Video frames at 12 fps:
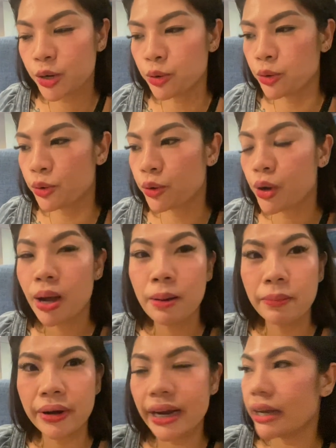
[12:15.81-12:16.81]
Nung
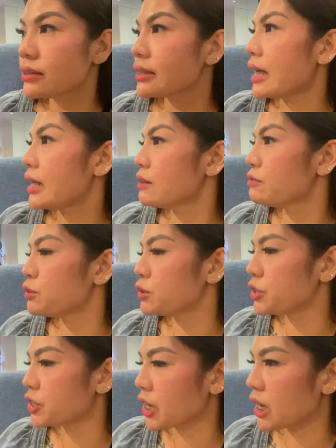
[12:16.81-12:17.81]
Greek style food
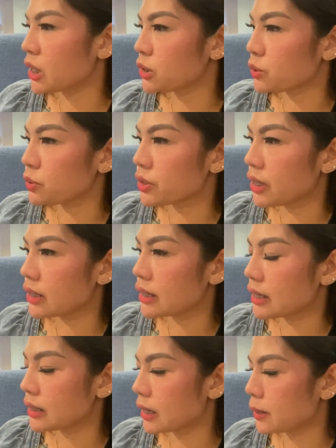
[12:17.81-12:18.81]
siya. So, check
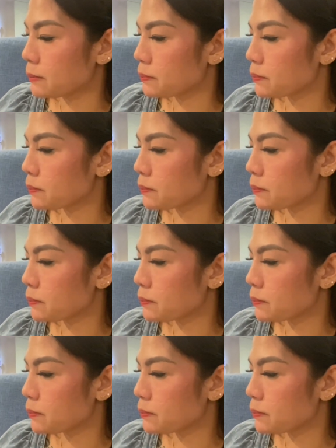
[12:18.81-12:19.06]
natin.